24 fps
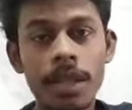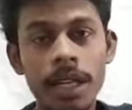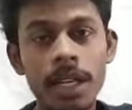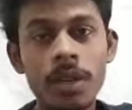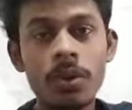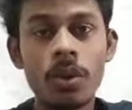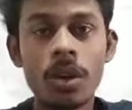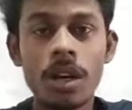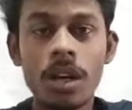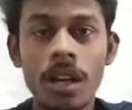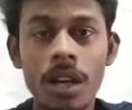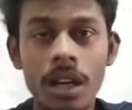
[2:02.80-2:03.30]
பெயினே
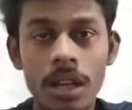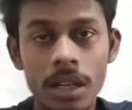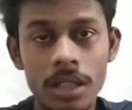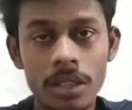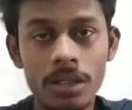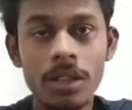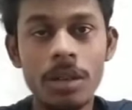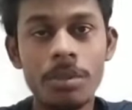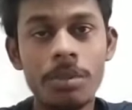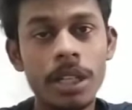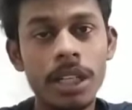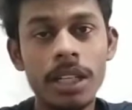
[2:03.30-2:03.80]
ஒர்க்
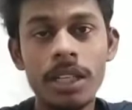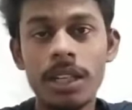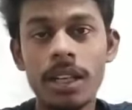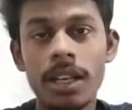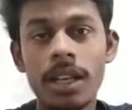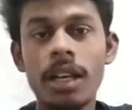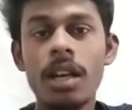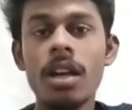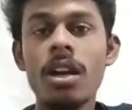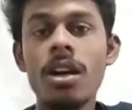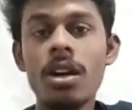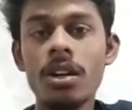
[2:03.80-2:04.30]
ஆகாதும் அப்படின்னு
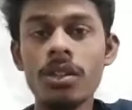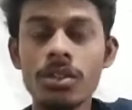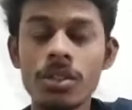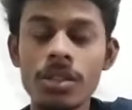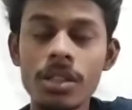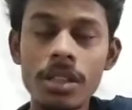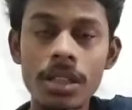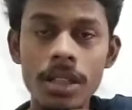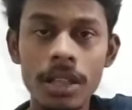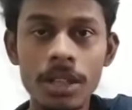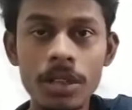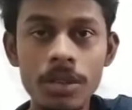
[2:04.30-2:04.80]
இல்லை ஸோ
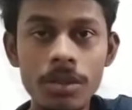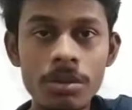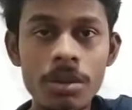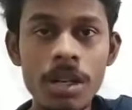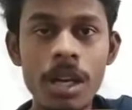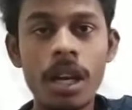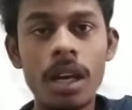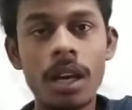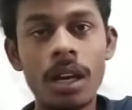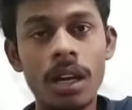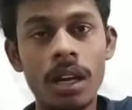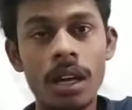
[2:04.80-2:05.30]
தட் ரெண்டும்
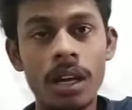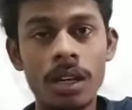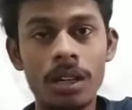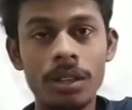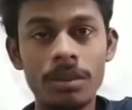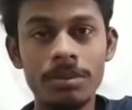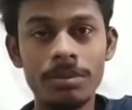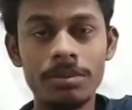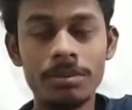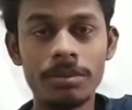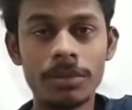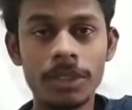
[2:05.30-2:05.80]

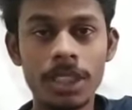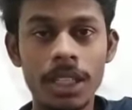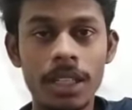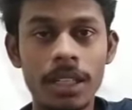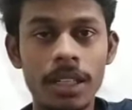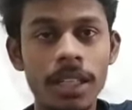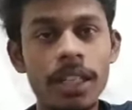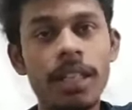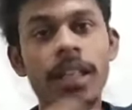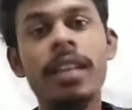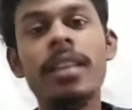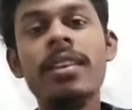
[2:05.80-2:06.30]

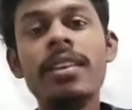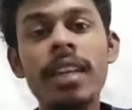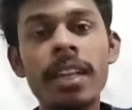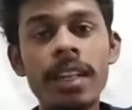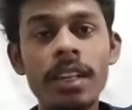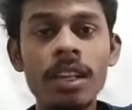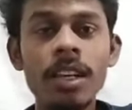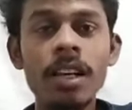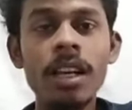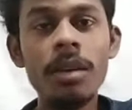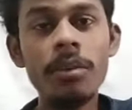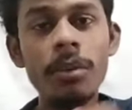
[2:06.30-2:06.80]
எந்த
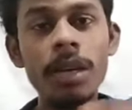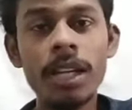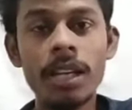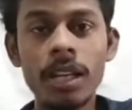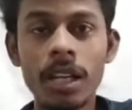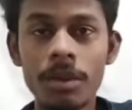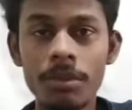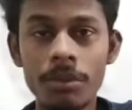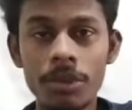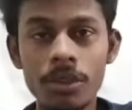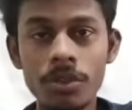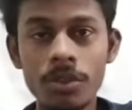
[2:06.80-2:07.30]
எண்ட்லேயுமே
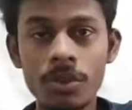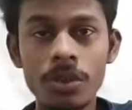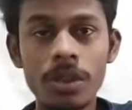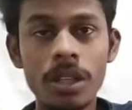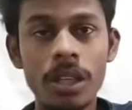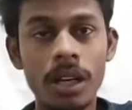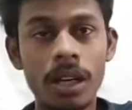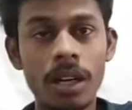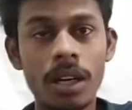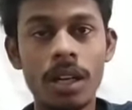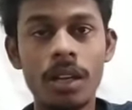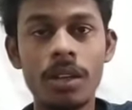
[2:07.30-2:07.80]
இல்லாமலும் கூட
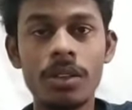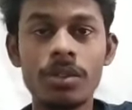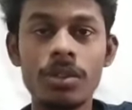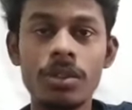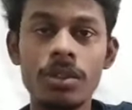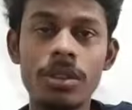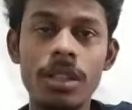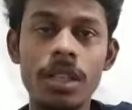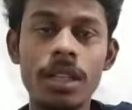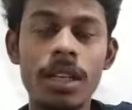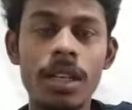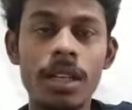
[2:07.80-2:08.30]
இருக்கலாம் ஸோ
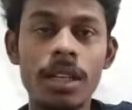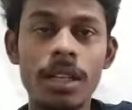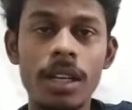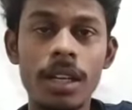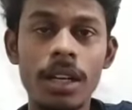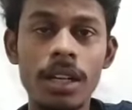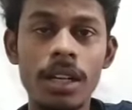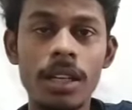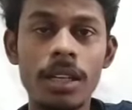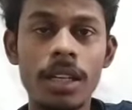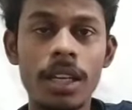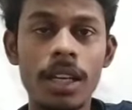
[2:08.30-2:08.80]
தட்
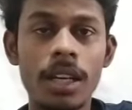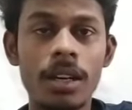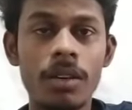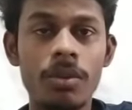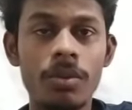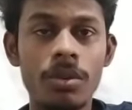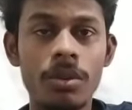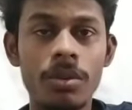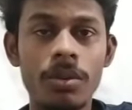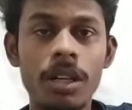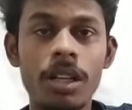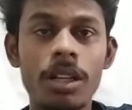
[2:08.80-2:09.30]
அதனால நீங்கள்
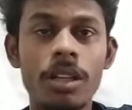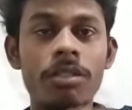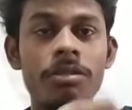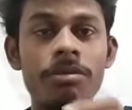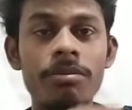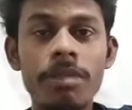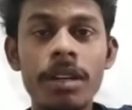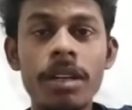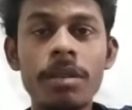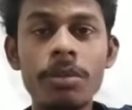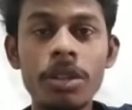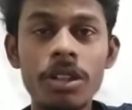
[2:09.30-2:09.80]
ஒருவேளை
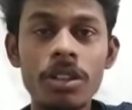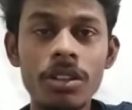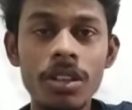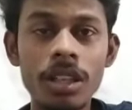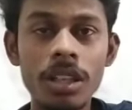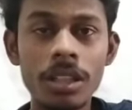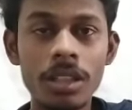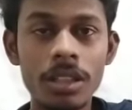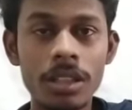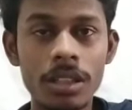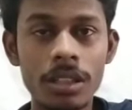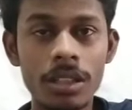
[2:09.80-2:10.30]
லெஃப்ட் பெயின்
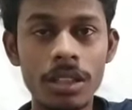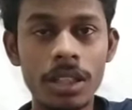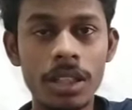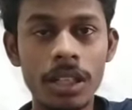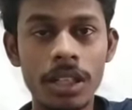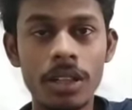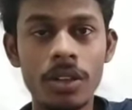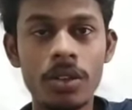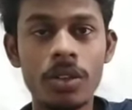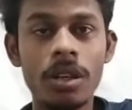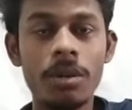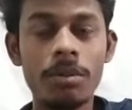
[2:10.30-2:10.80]
மட்டும்தான் இந்த இதை
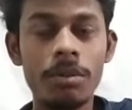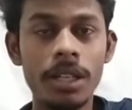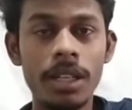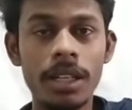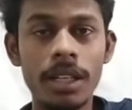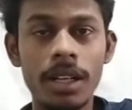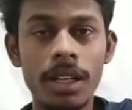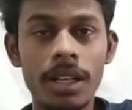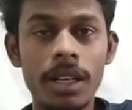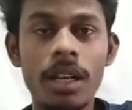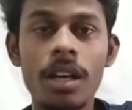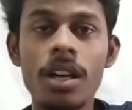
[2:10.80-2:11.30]
எடுக்கணும்
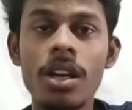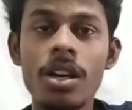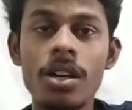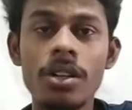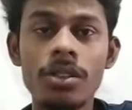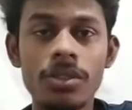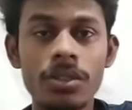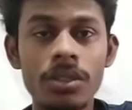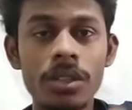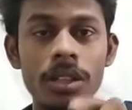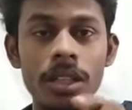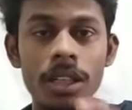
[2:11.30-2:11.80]
அப்படின்லாம் இல்லை
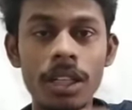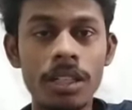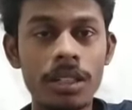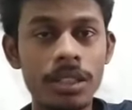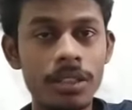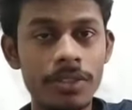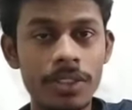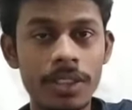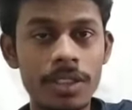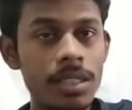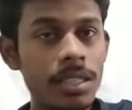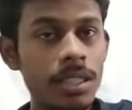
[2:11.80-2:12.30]
ஸோ தட்
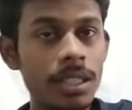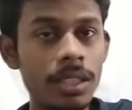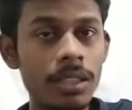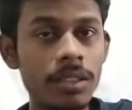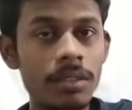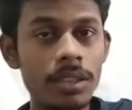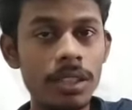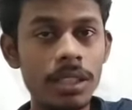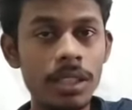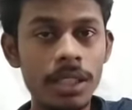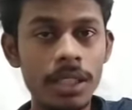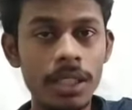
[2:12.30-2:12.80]
நீங்கள் ஃபர்ஸ்ட் இது
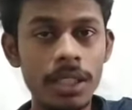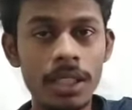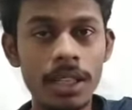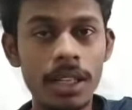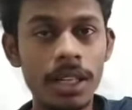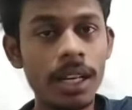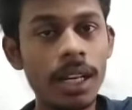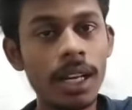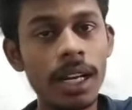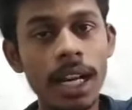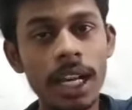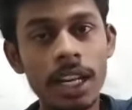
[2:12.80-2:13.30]
வந்து இதை
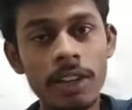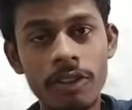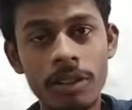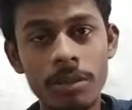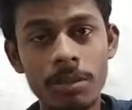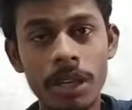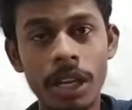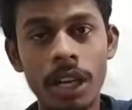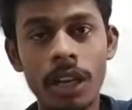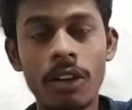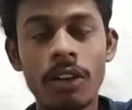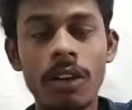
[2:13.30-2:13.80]
கிளாரிஃபை
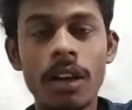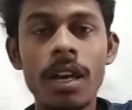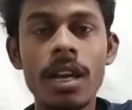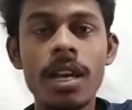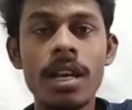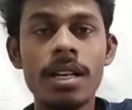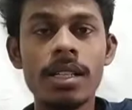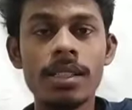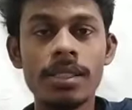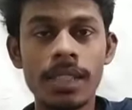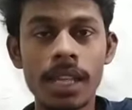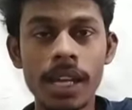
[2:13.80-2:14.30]
பண்ணிக்கோங்க
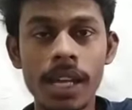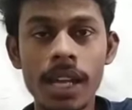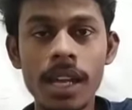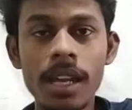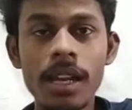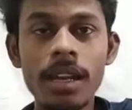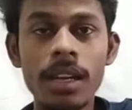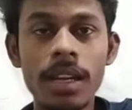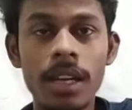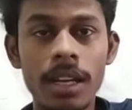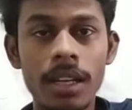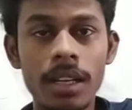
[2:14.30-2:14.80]

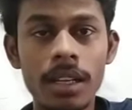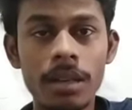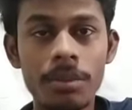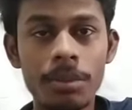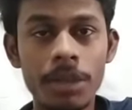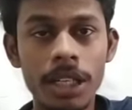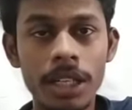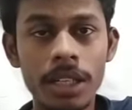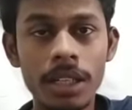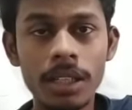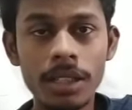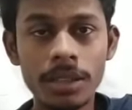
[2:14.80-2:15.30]
செகண்ட் என்ன
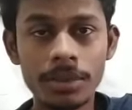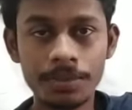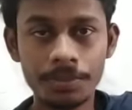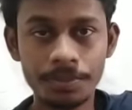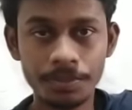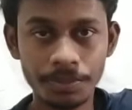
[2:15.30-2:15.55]
அப்படின்னா